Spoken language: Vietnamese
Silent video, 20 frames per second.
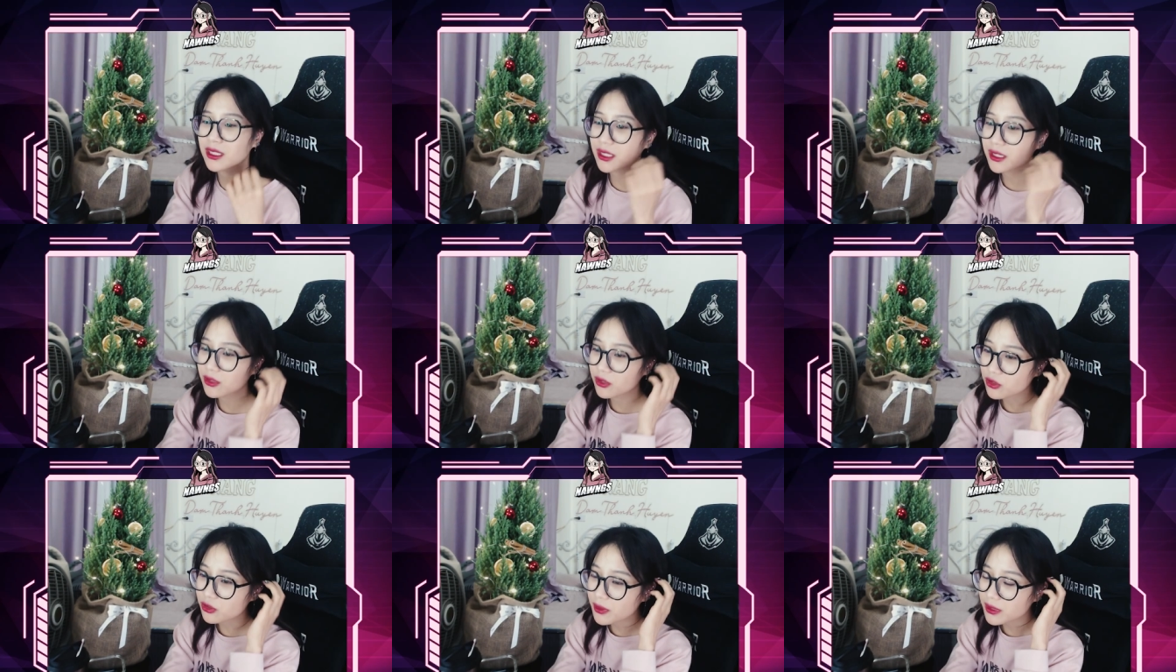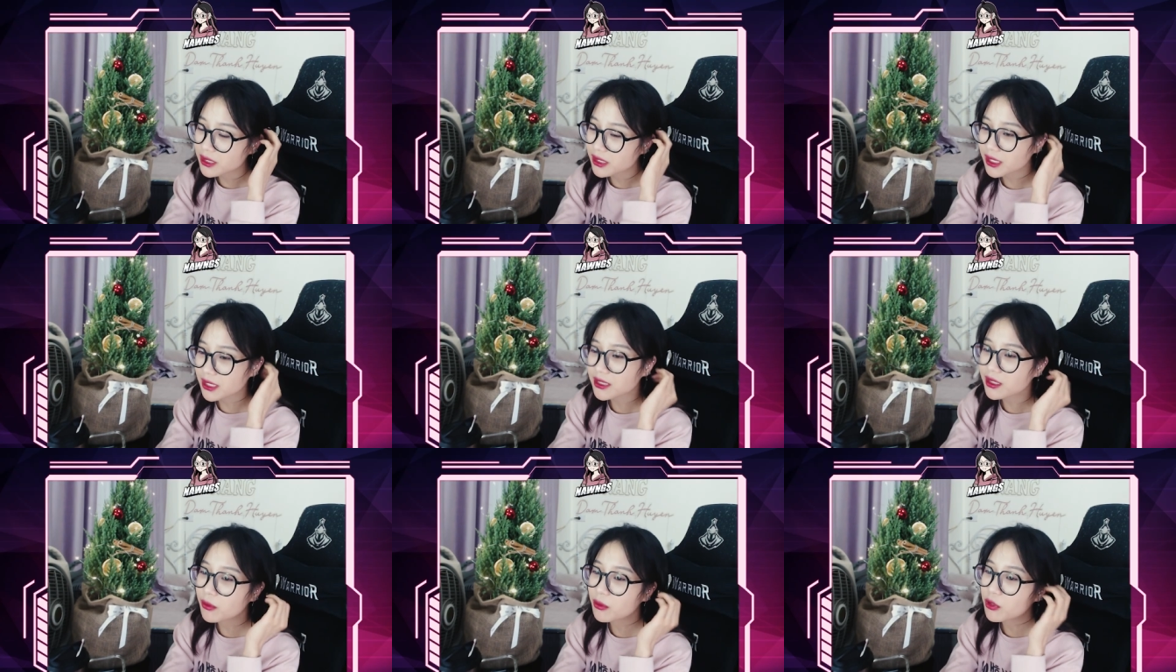nói chung là chia
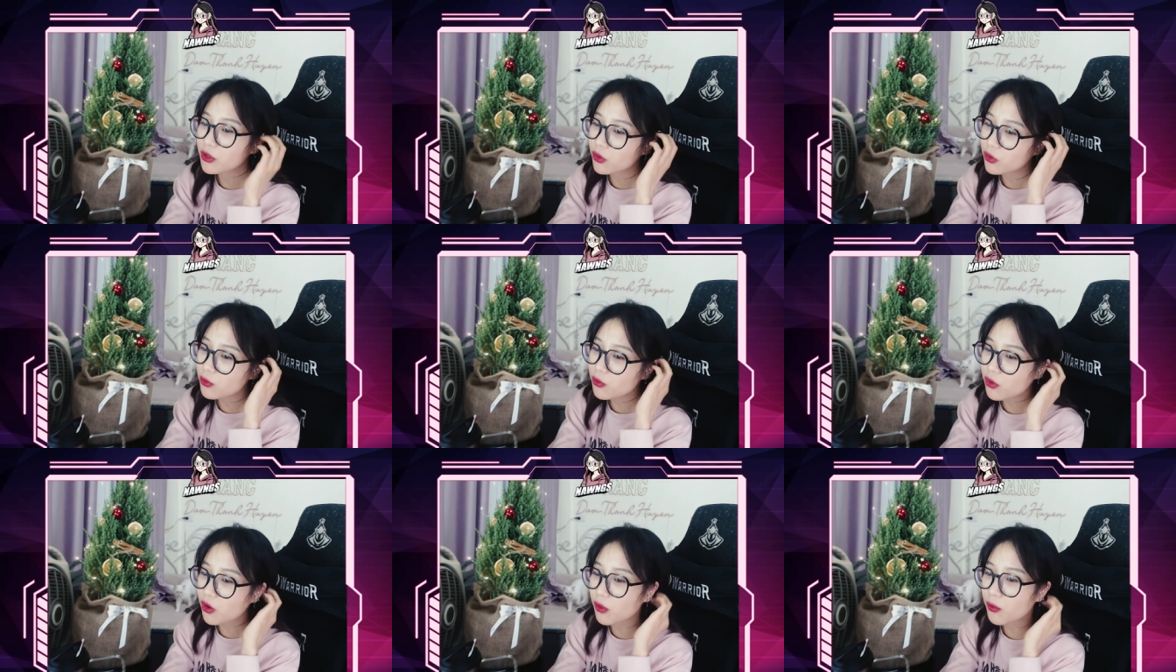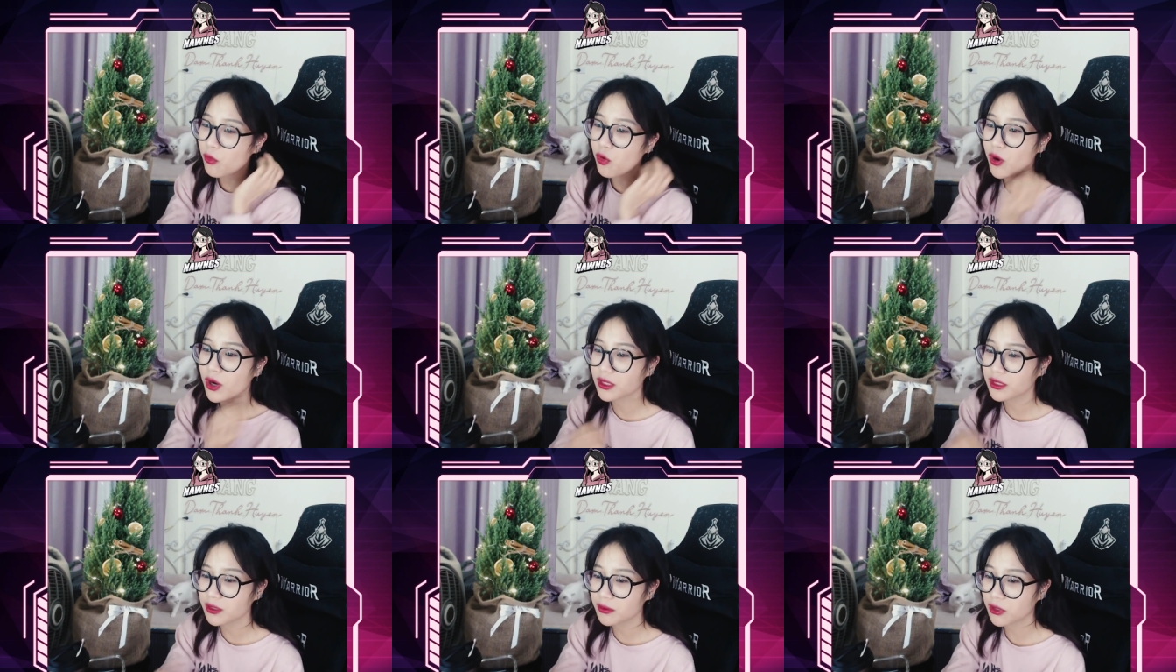tay xong thì nó cũng có
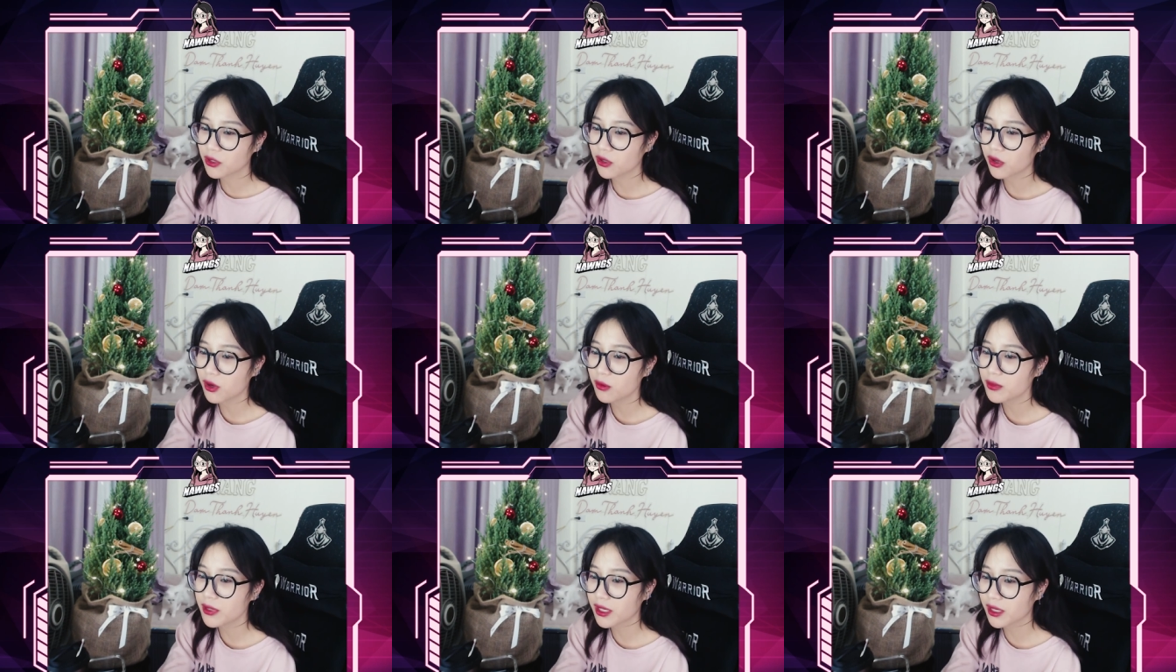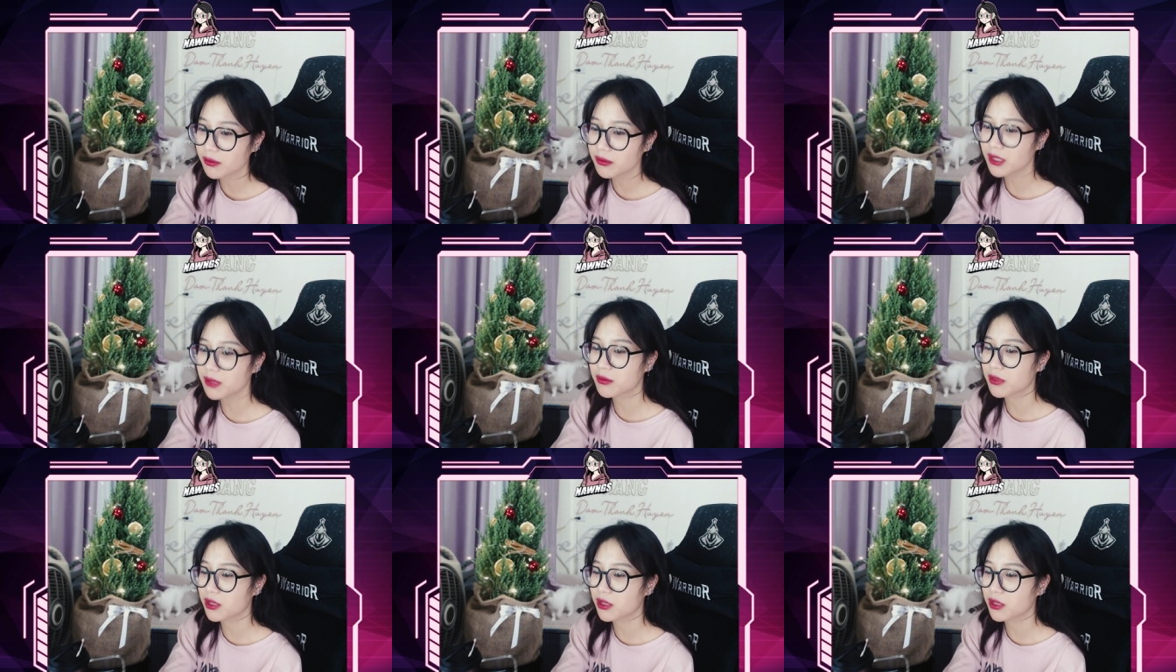buồn nhưng mà nó không đến cái mức mà